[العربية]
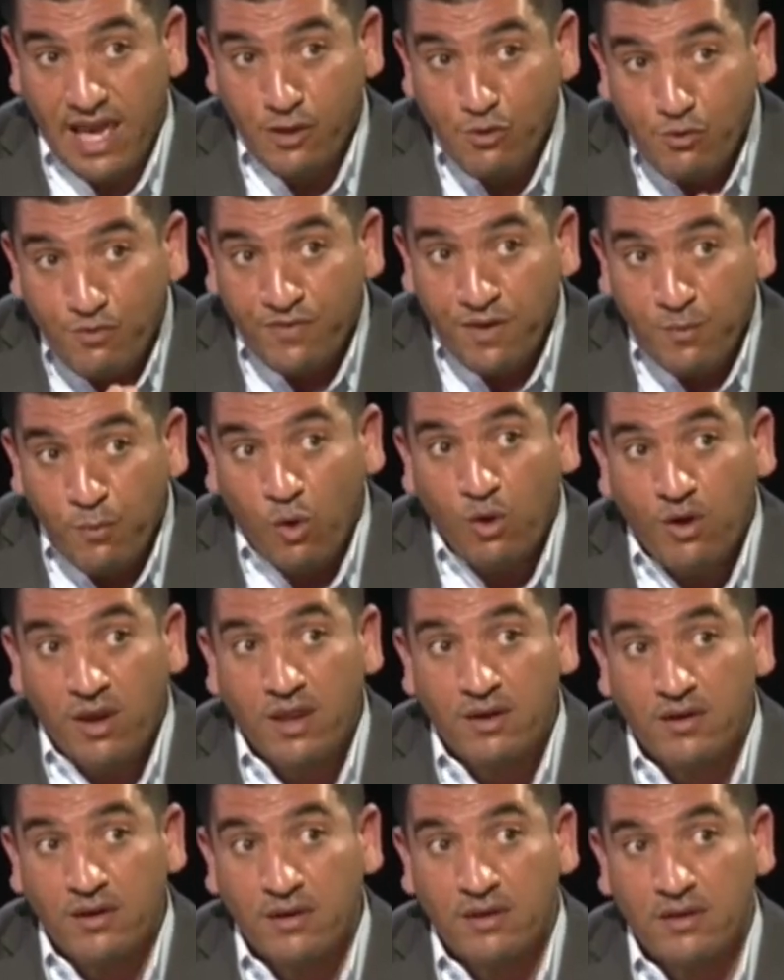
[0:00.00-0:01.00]
العيوب
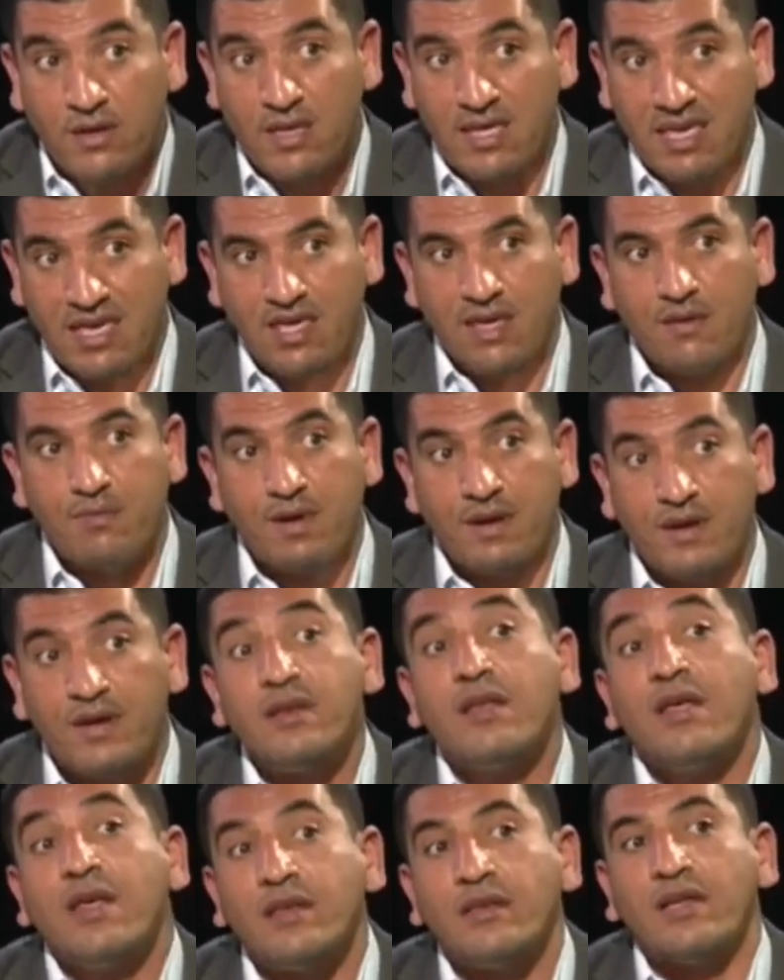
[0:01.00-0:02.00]
مقرانا
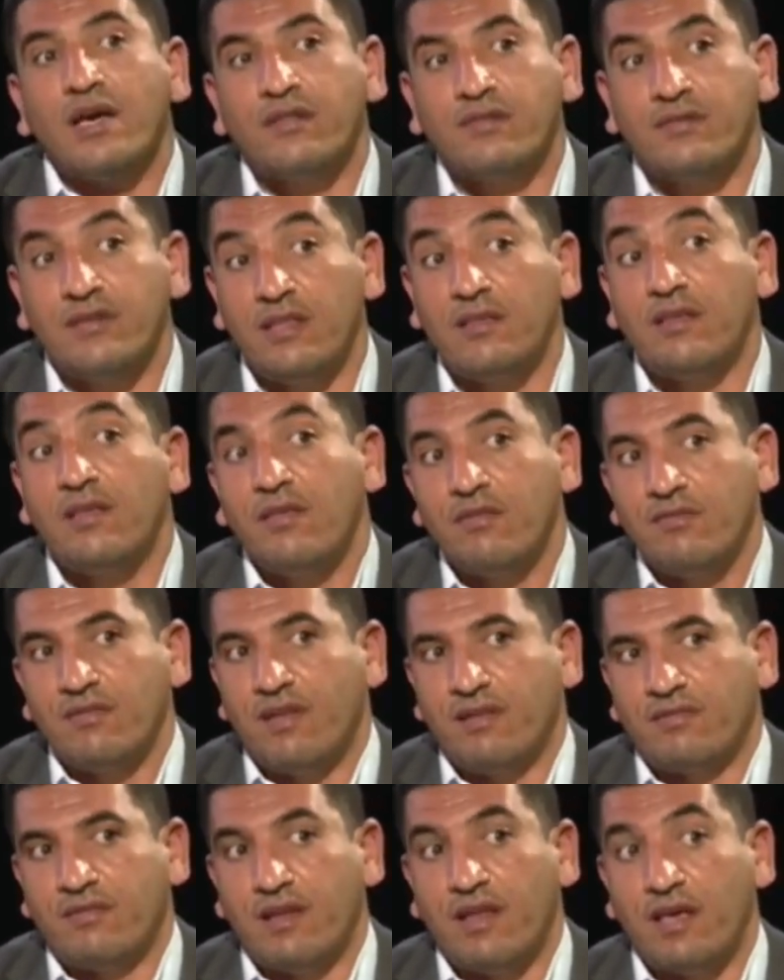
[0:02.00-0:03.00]
يكبرن نيغثني
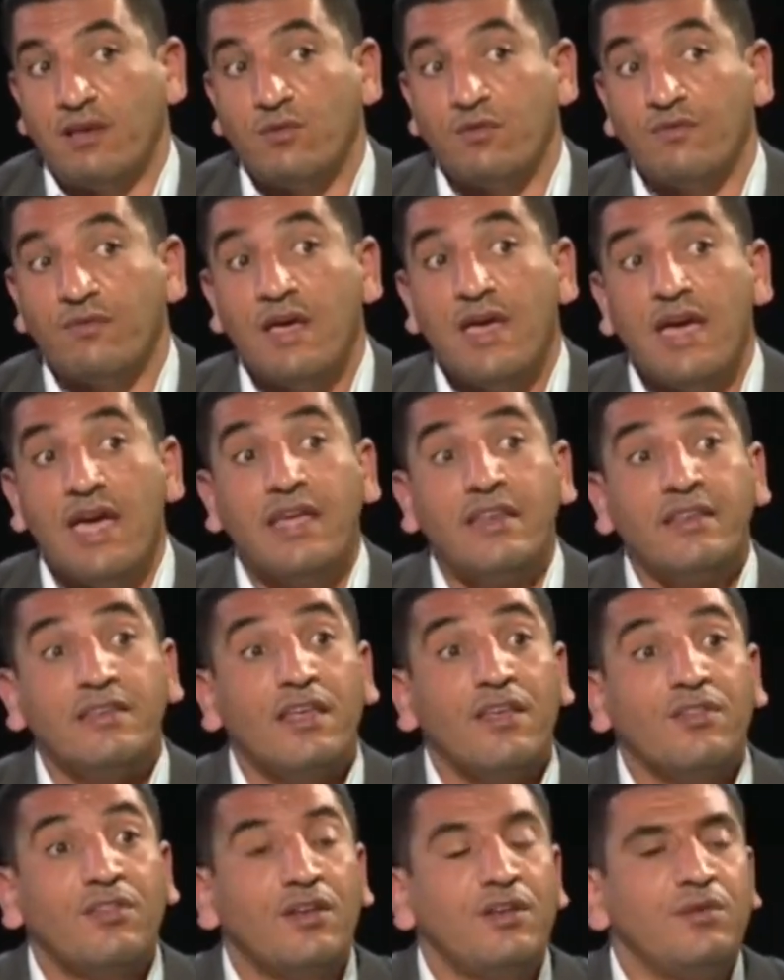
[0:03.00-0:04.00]
ثلاثه العيوب اي
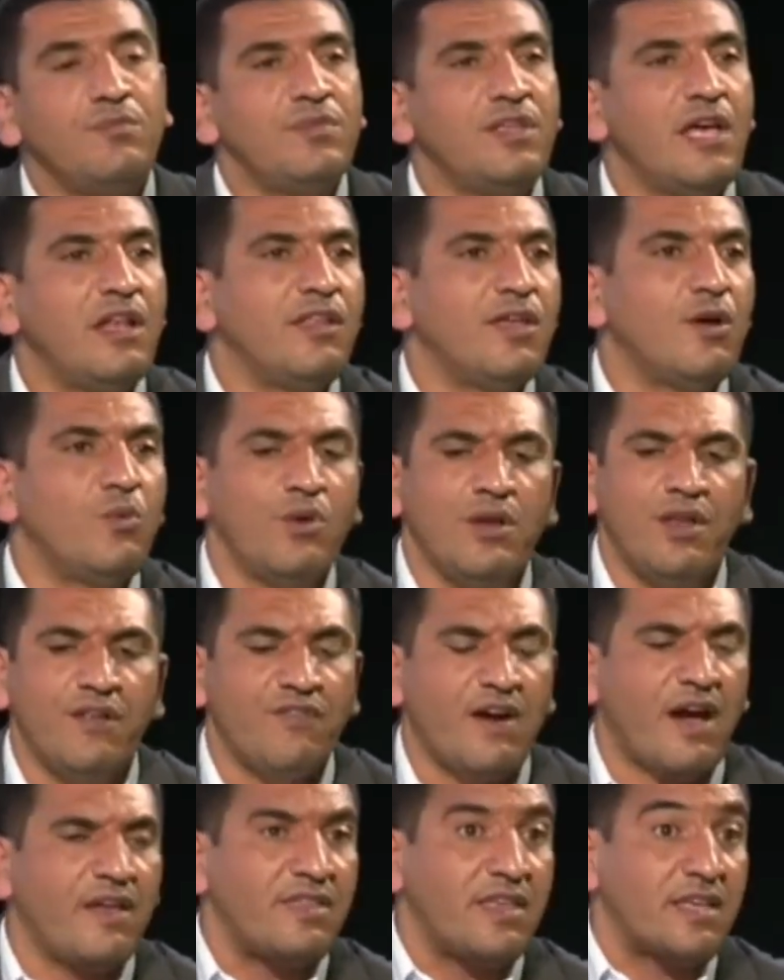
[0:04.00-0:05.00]
نظن يلي وني
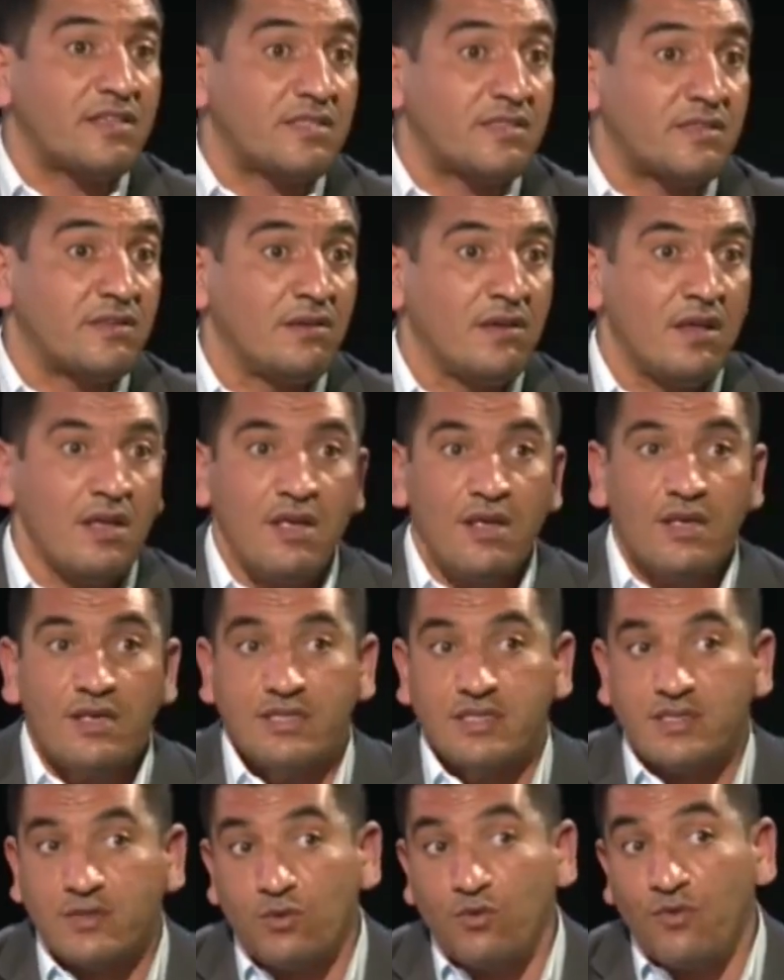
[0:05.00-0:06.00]
بغا يزل
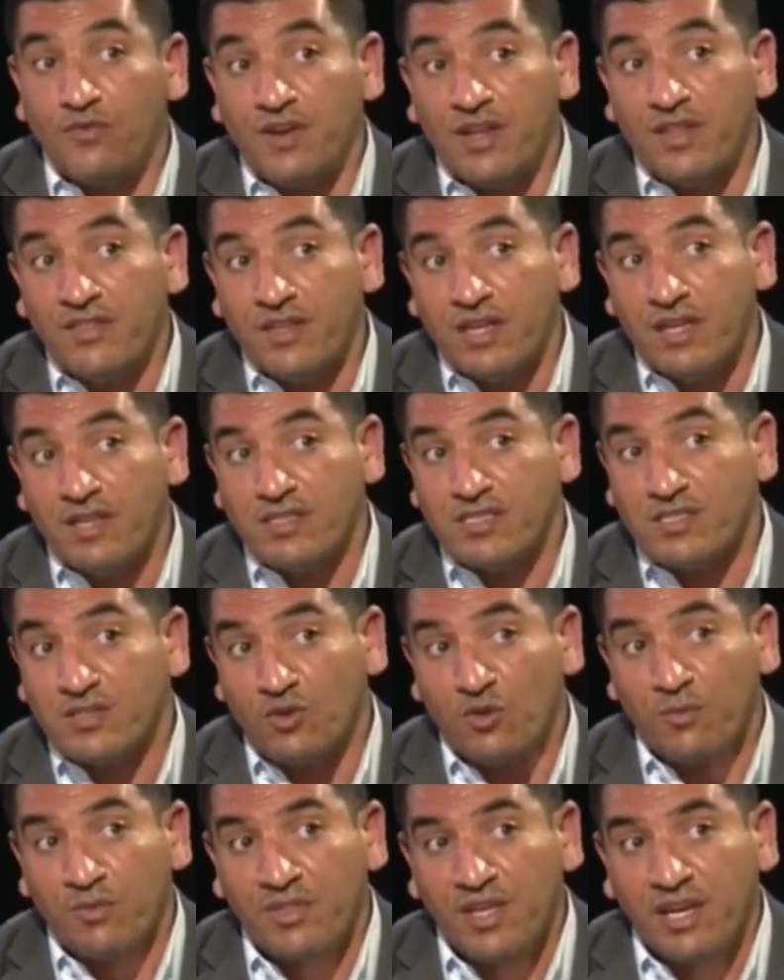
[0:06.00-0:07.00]
السكوفريد ينس
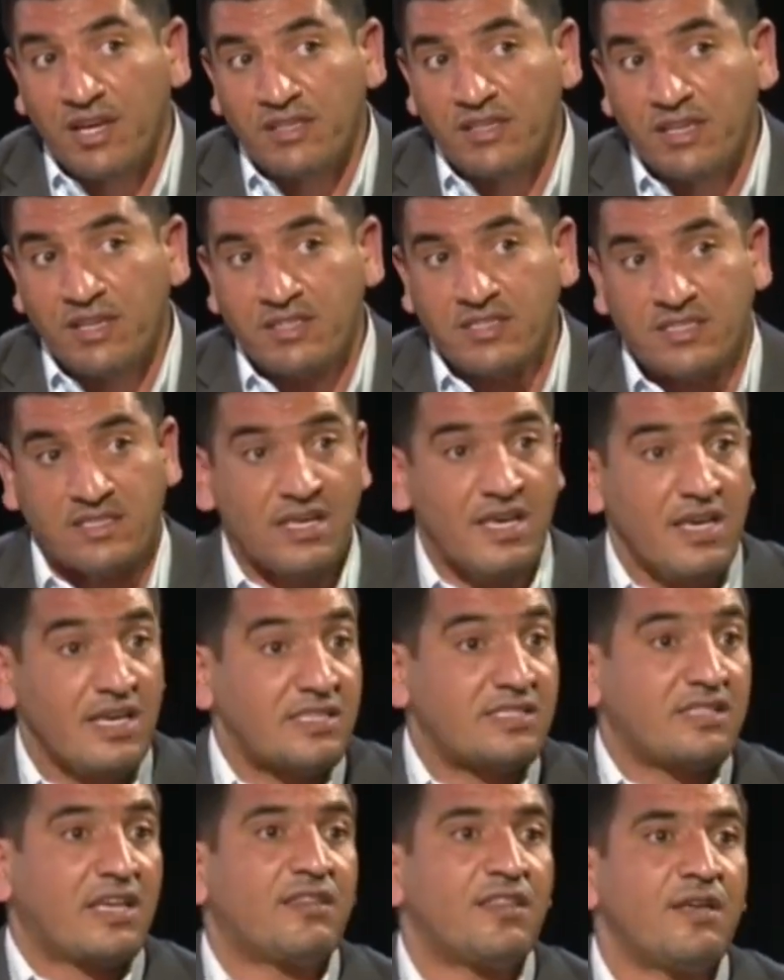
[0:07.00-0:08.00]
السكومضيق ينس
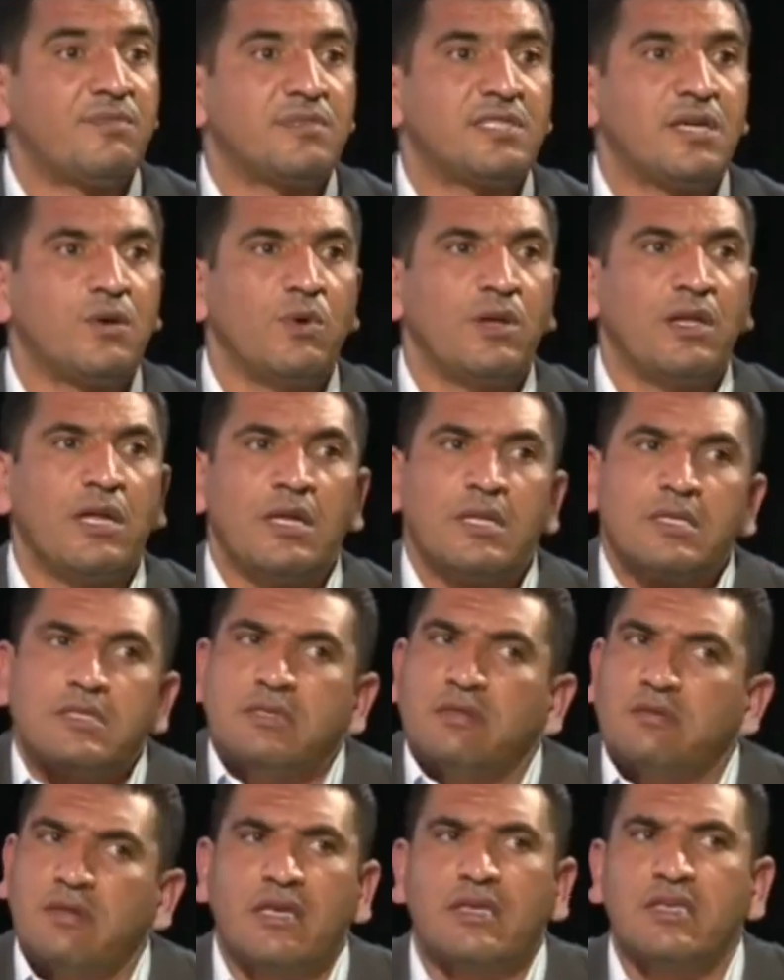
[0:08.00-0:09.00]
يستخدم تاويل
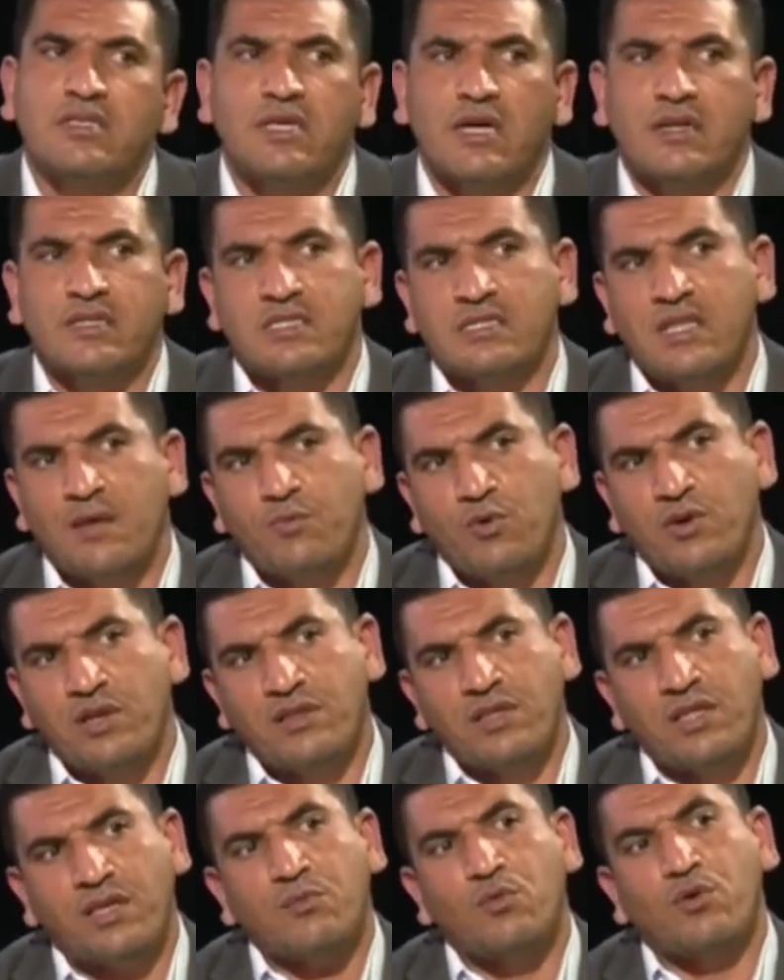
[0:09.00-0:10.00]
ينس ثاقي صار لا
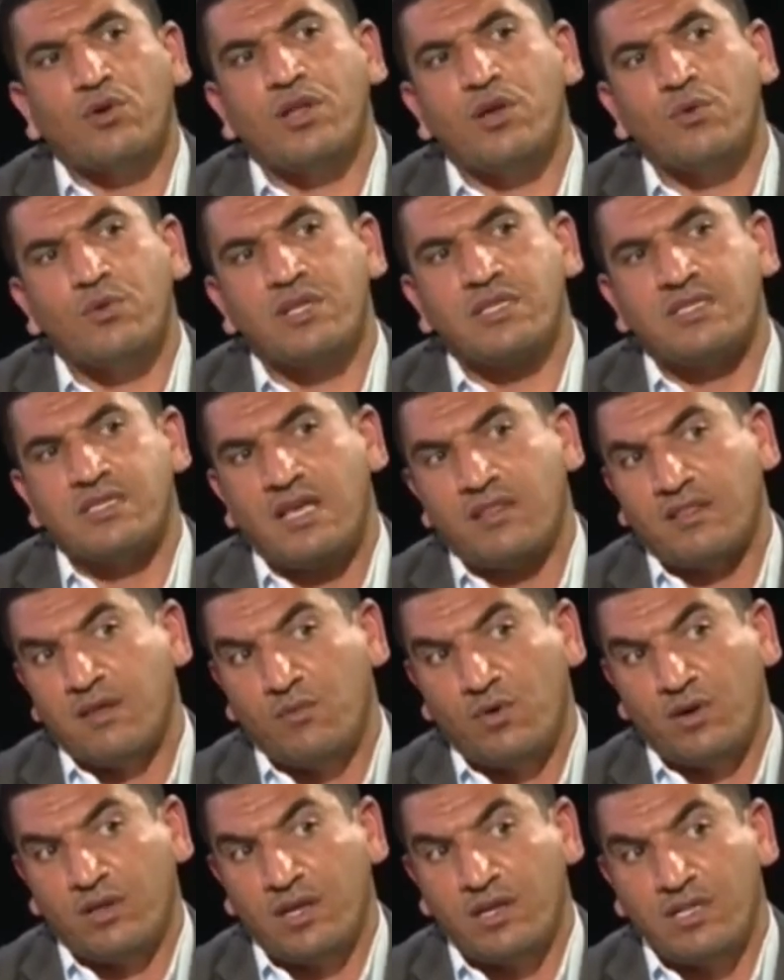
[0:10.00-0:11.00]
بوليتيك مكل يوني ساعه
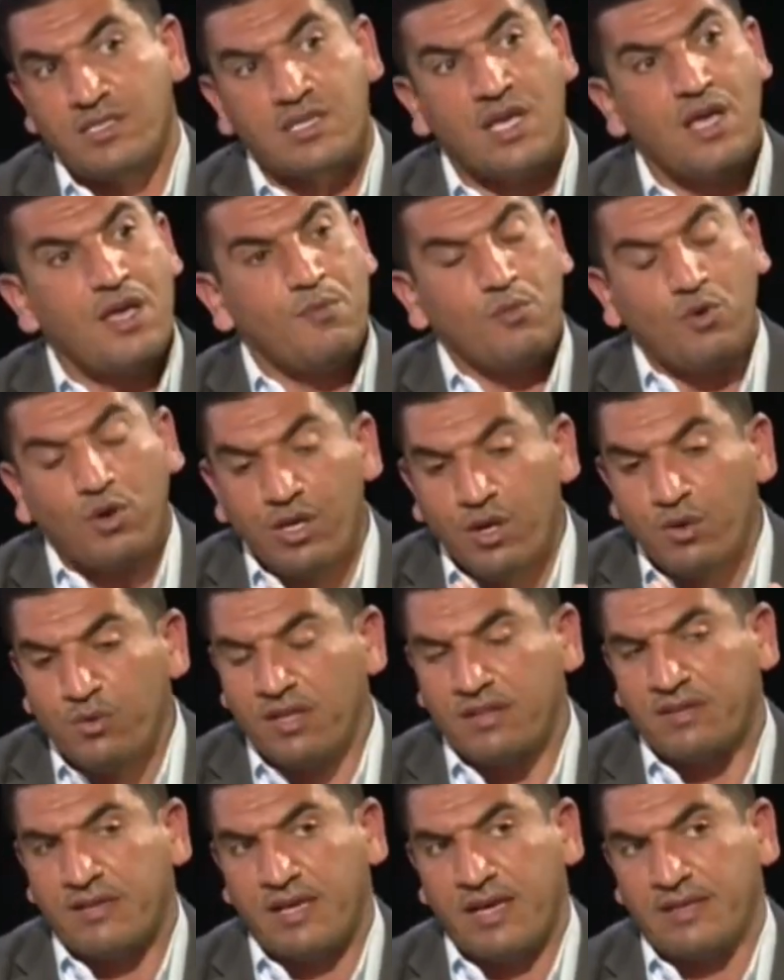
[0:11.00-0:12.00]
مغلينس مكل
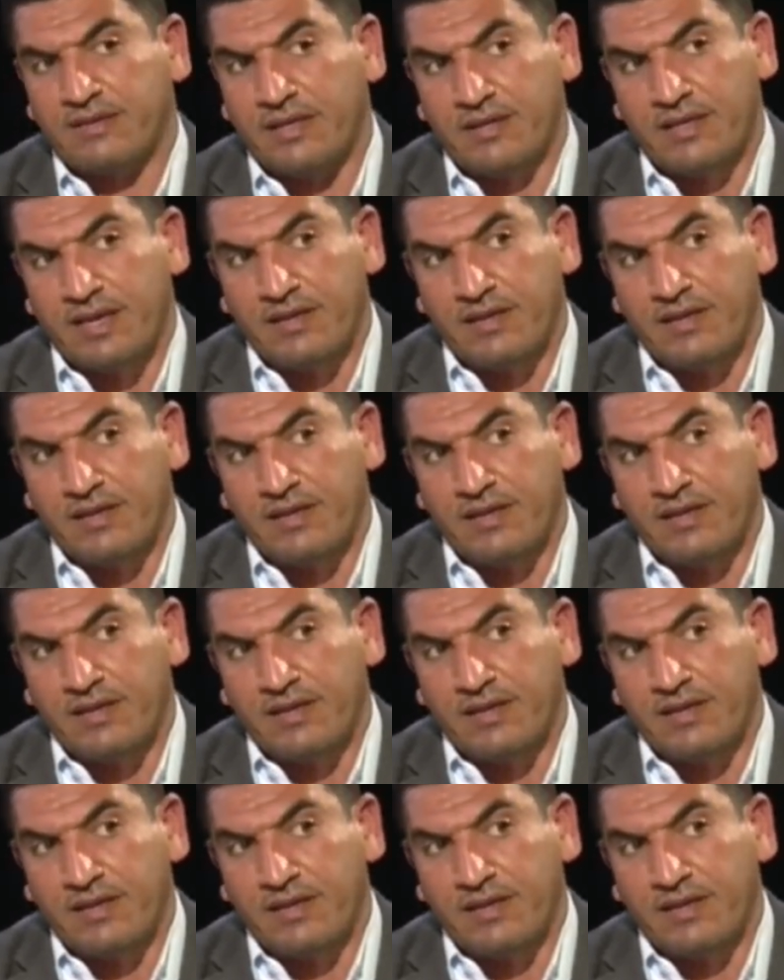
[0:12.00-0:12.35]
يوني نقدر